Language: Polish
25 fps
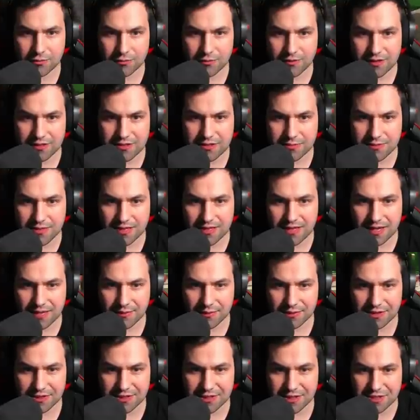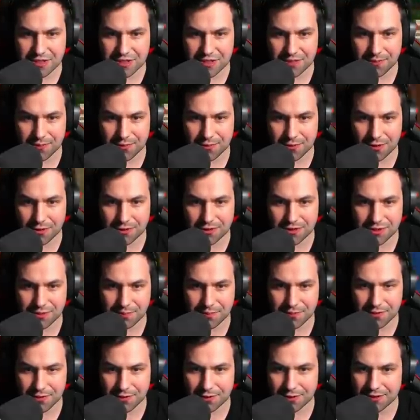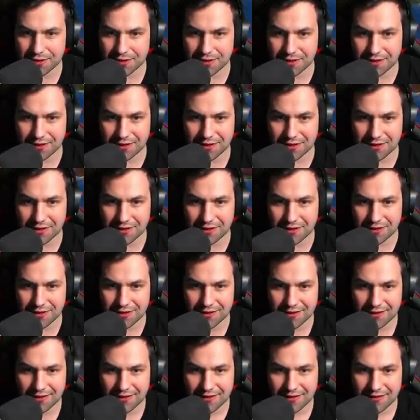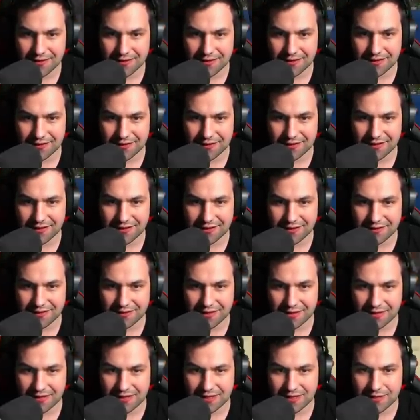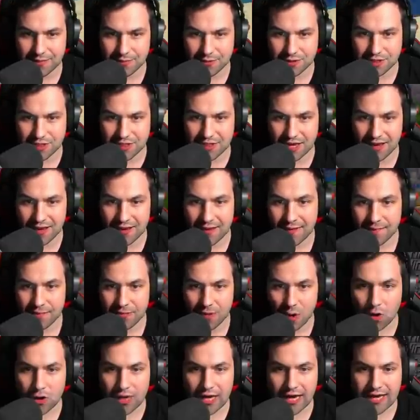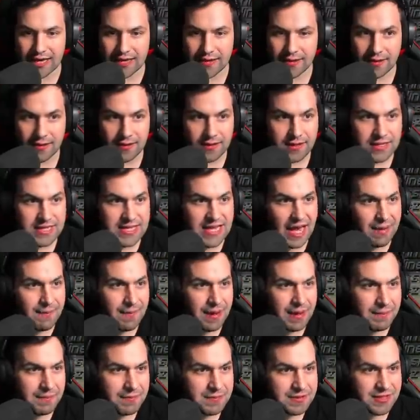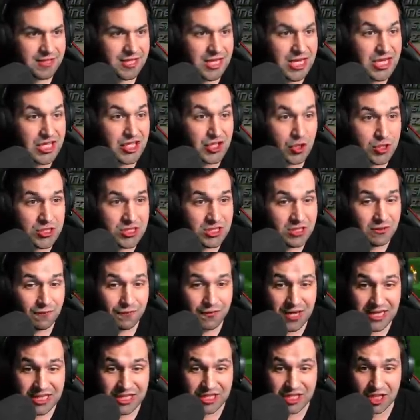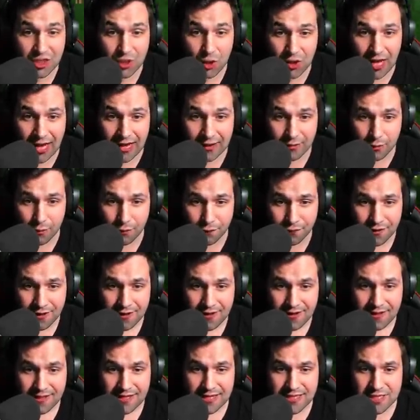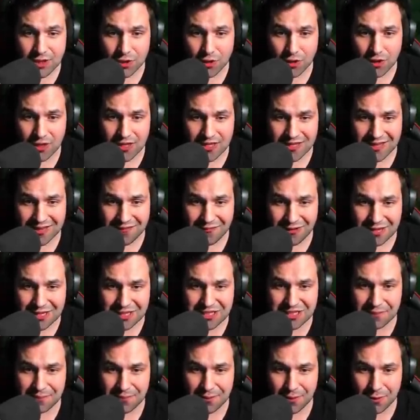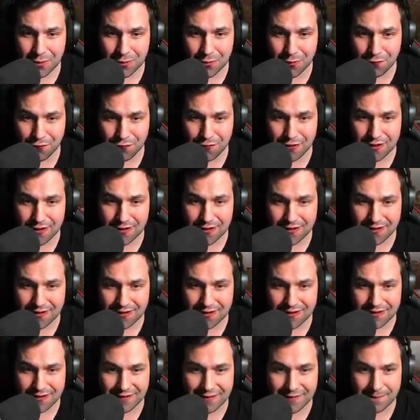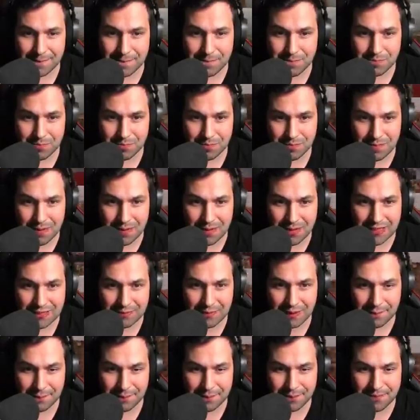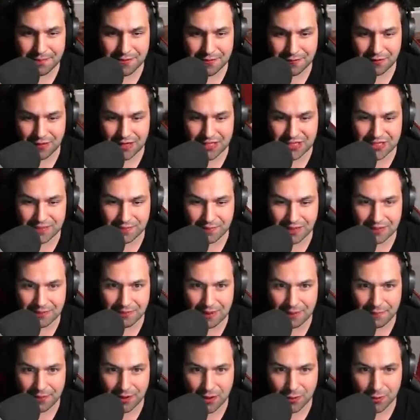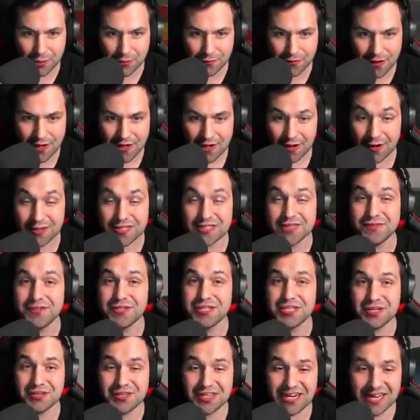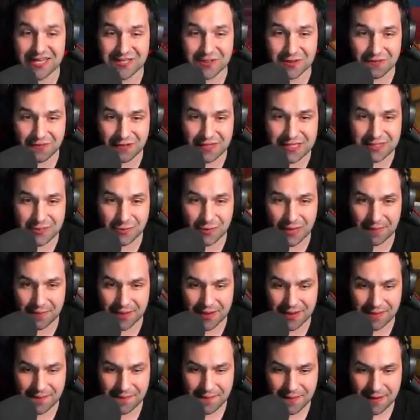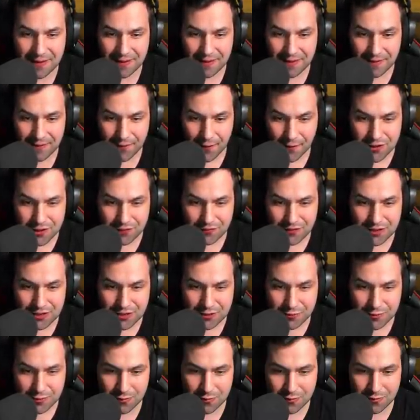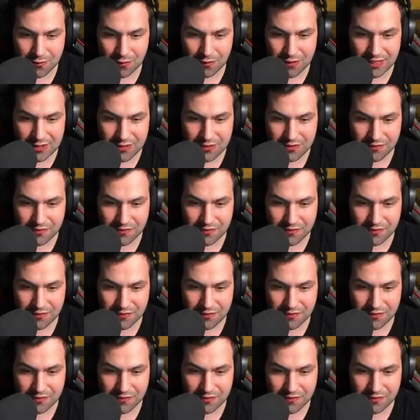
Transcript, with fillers: u nas są za darmo te rzeczy typu kości, proch i... E, nie, linki może nie. Okej, okay. ja mam 1200 dolarów. Jest to kolejne 12 bloków e, magma, właśnie magma bloków. Oczywiście od razu inwestujemy oczywiście od razu